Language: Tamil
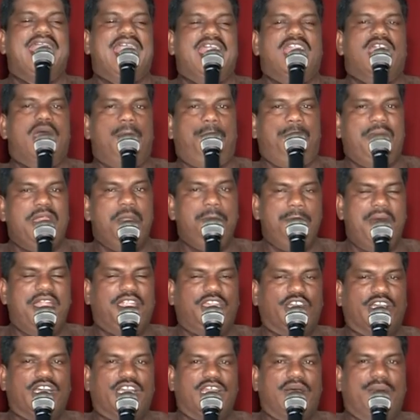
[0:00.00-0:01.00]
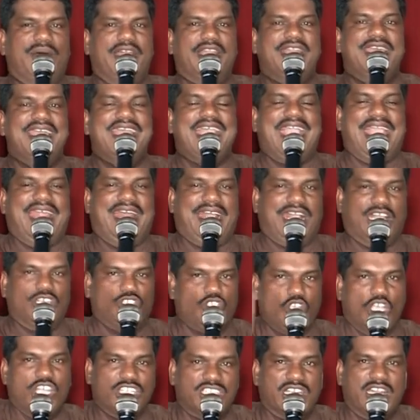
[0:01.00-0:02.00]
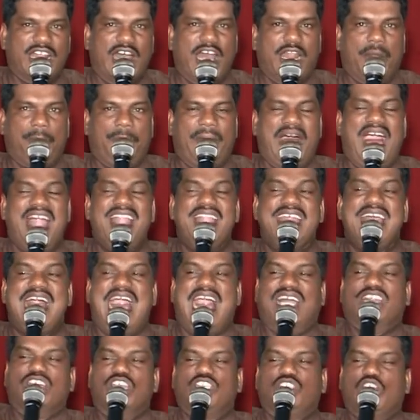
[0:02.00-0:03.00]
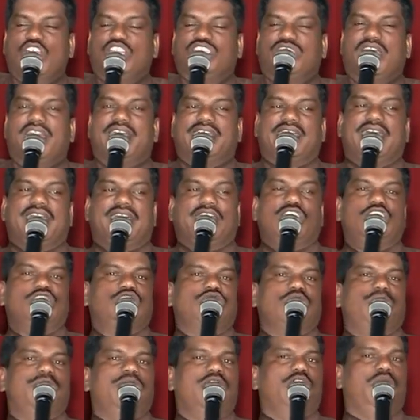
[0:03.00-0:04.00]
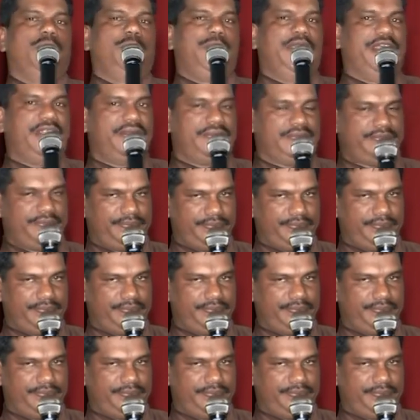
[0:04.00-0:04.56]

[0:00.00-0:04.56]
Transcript: என்னை பின்பற்றுகிறவன் எனக்கு சீசனா இருப்பான் அந்த சீசனுக்கு கிறிஸ்தவன் என்று பேர்